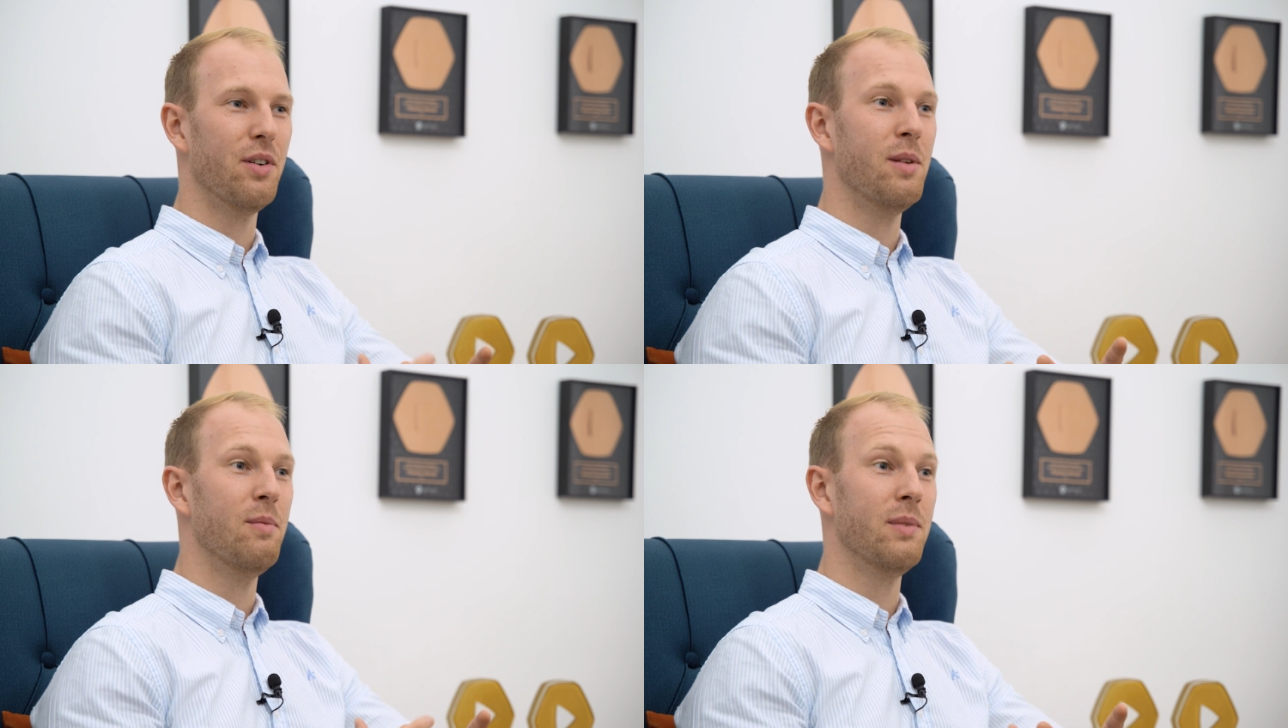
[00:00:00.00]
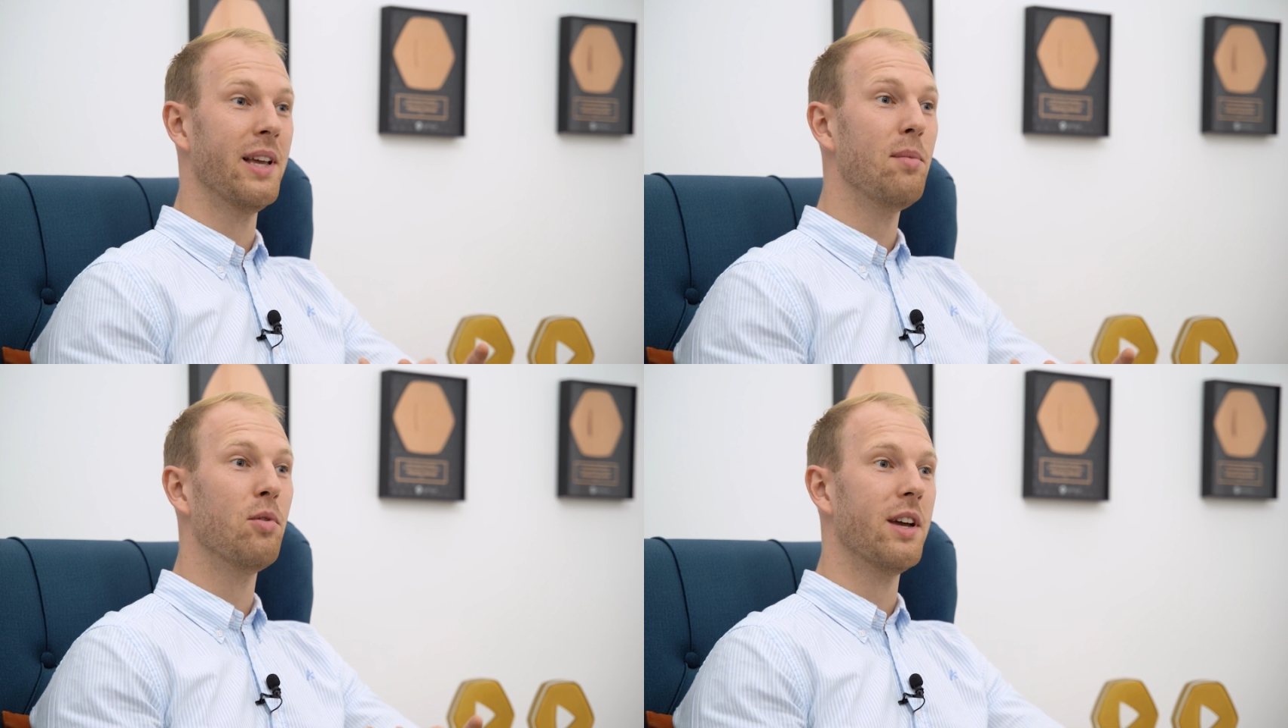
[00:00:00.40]
von dem
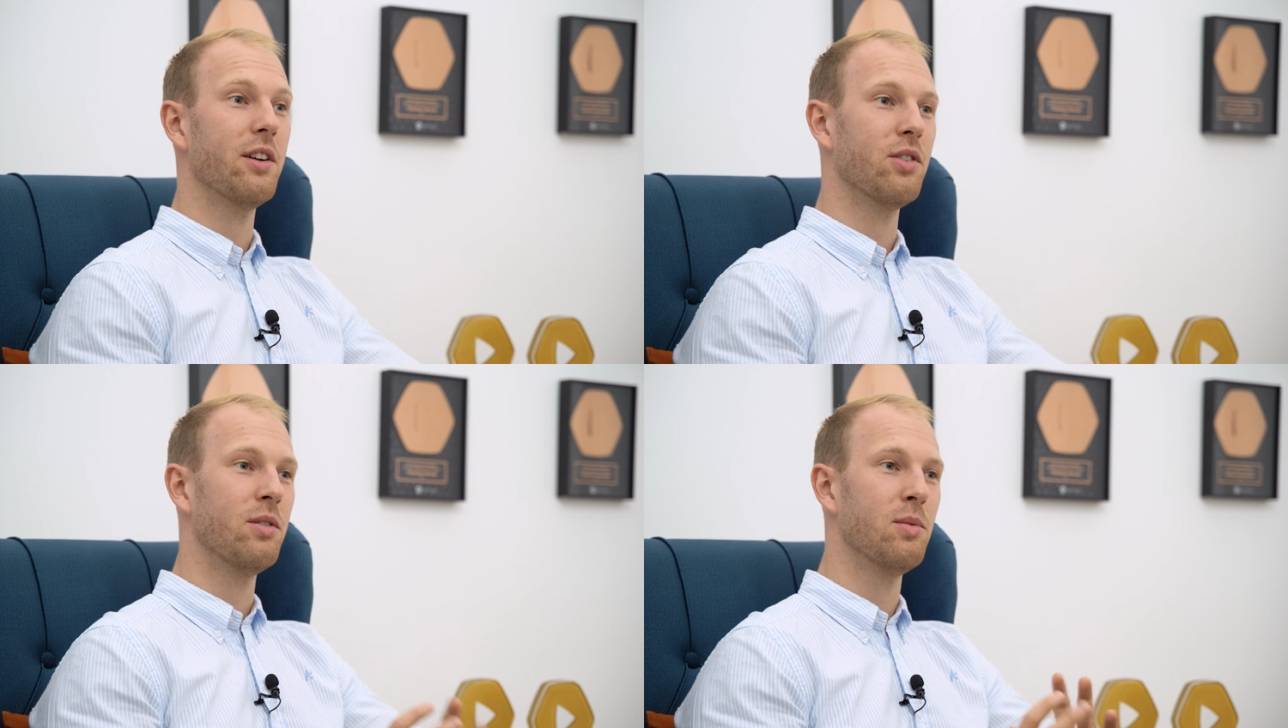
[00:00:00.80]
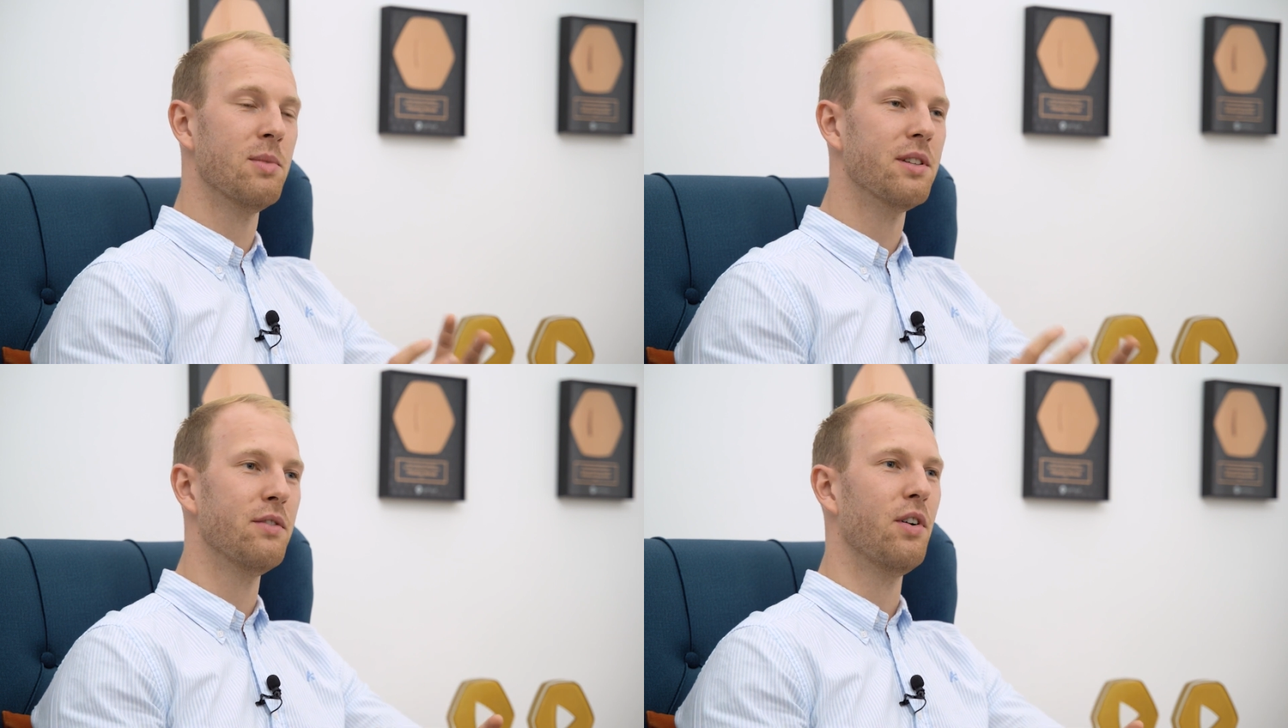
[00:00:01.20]
Drehbuch her schon so
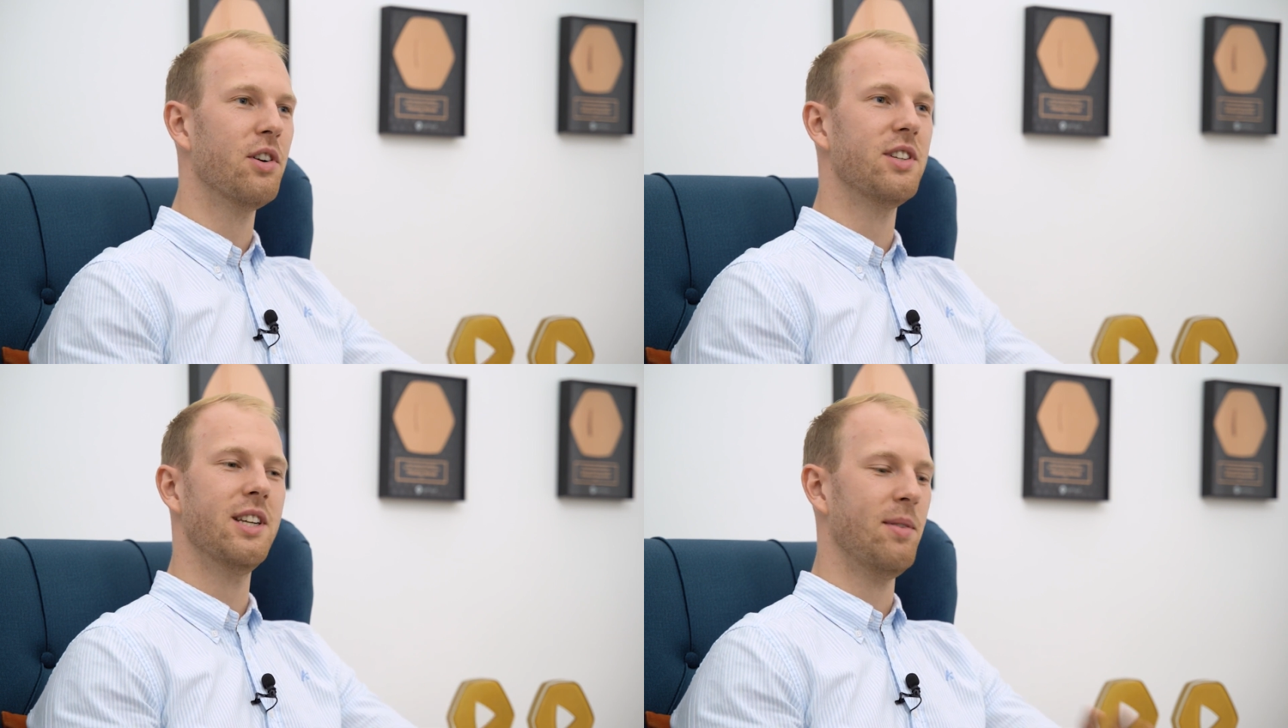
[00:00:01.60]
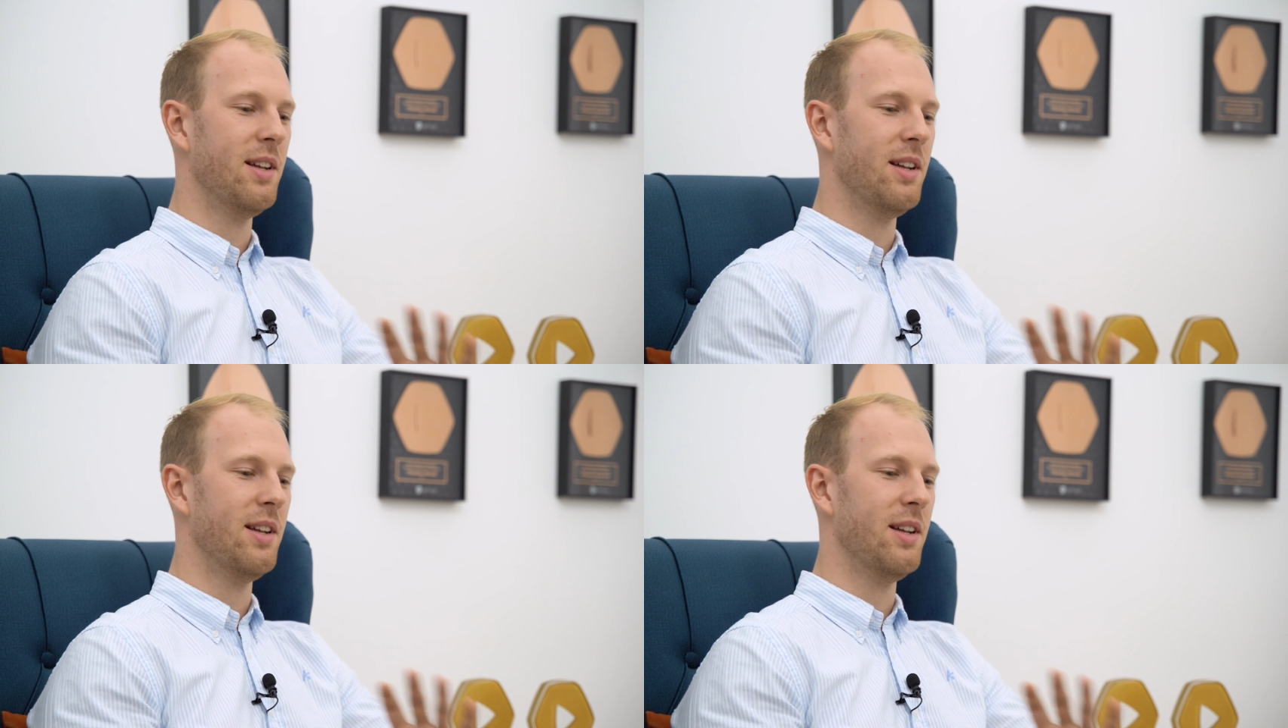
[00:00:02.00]
ein bisschen vorstellen,